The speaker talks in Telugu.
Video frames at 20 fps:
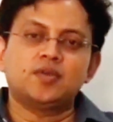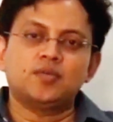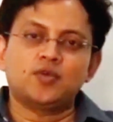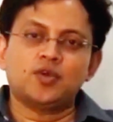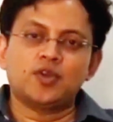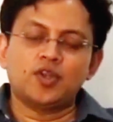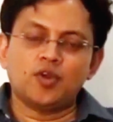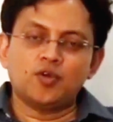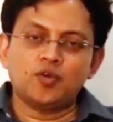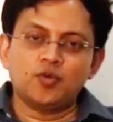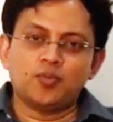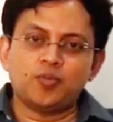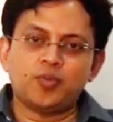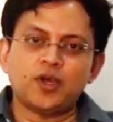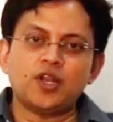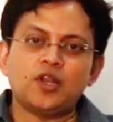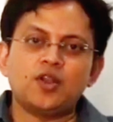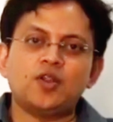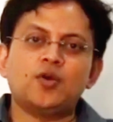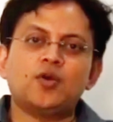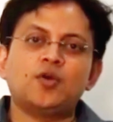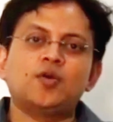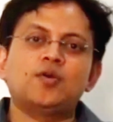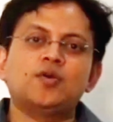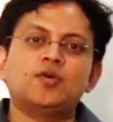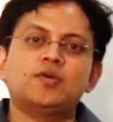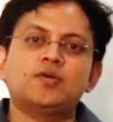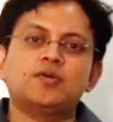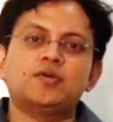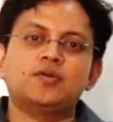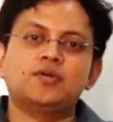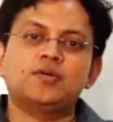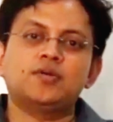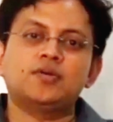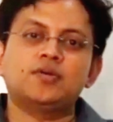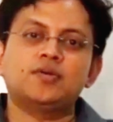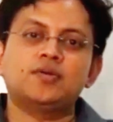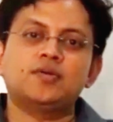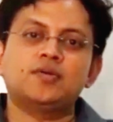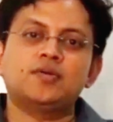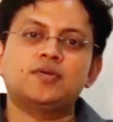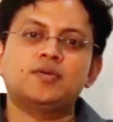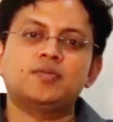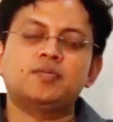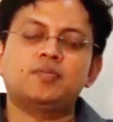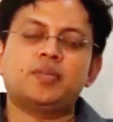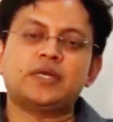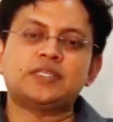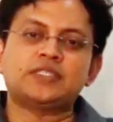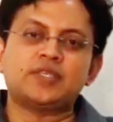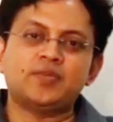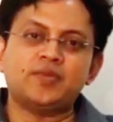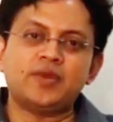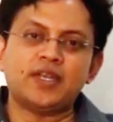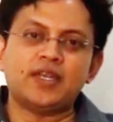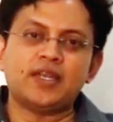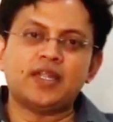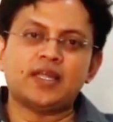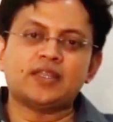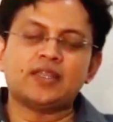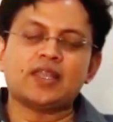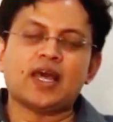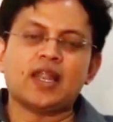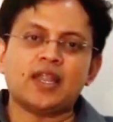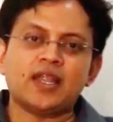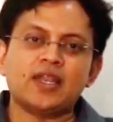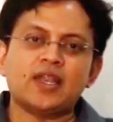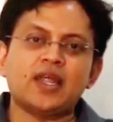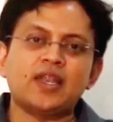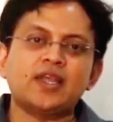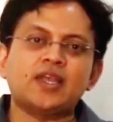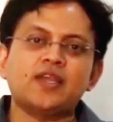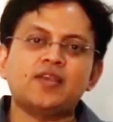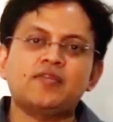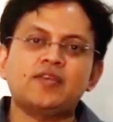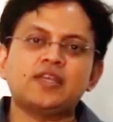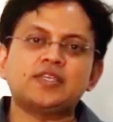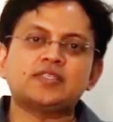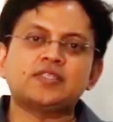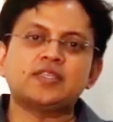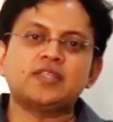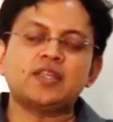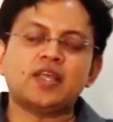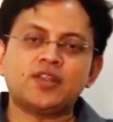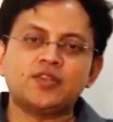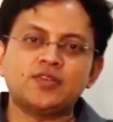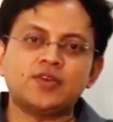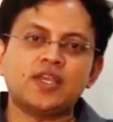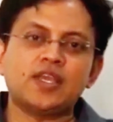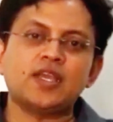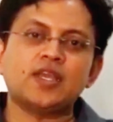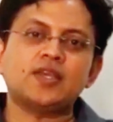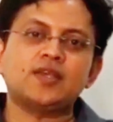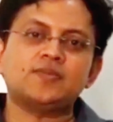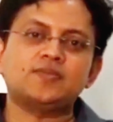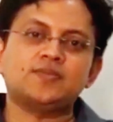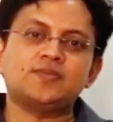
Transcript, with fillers: మొన్న ఉప్పల్లో పసిబిడ్డ తల నరికి వేసింది అందుకే